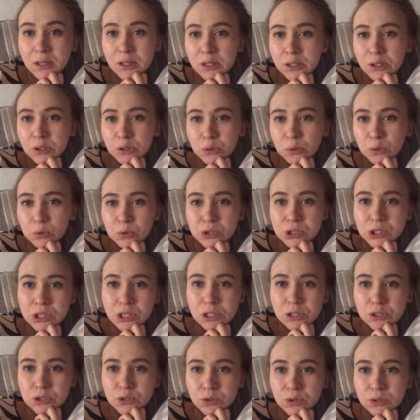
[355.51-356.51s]
и тоже
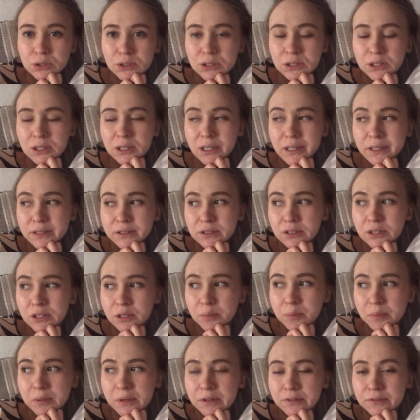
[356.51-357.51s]
лежу, отдыхаю,
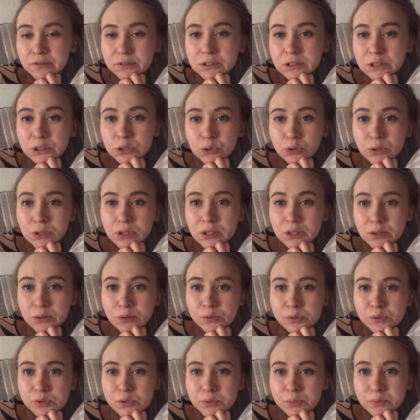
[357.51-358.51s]
залипаю в ТикТоке, в
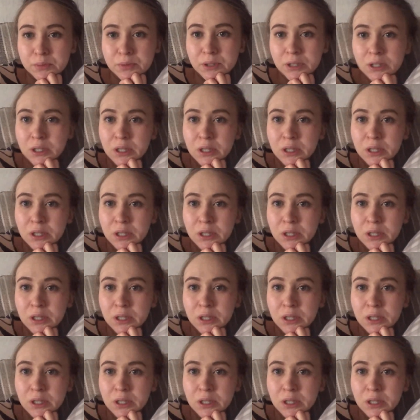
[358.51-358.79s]
общем,